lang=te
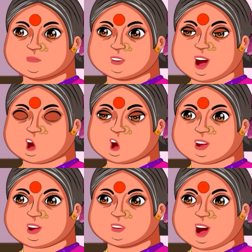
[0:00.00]
గట్లనే
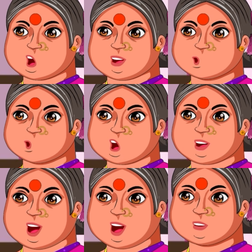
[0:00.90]
చికెన్ మటన్
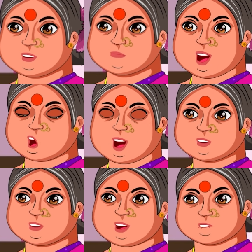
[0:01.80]
కూడా వండుకొని
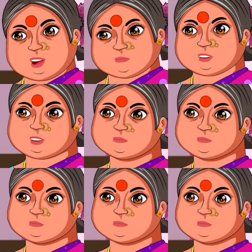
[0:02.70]
మూడు పూటలు తిను